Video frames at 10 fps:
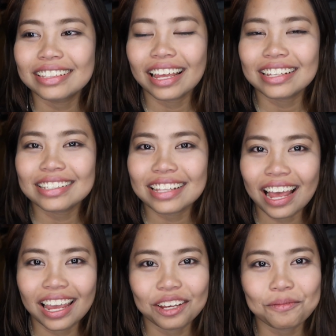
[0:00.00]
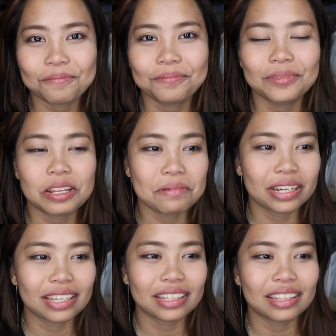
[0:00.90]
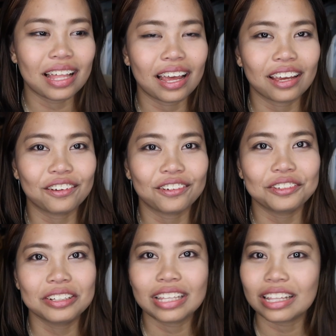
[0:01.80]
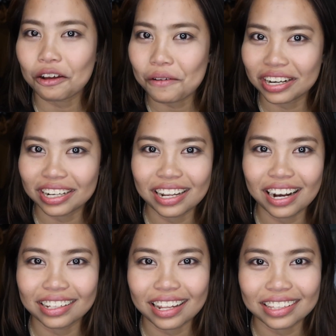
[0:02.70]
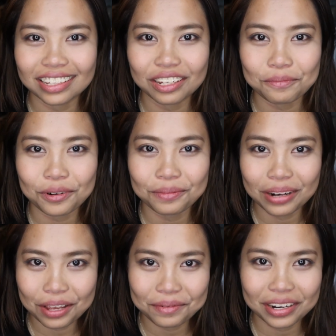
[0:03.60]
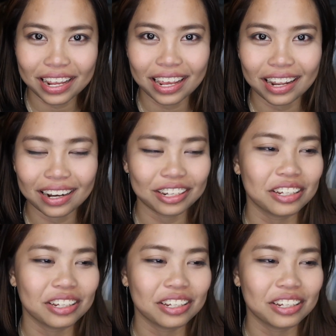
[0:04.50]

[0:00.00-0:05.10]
Next time na magkita tayo, tatawanan na lang natin yung problema na yan.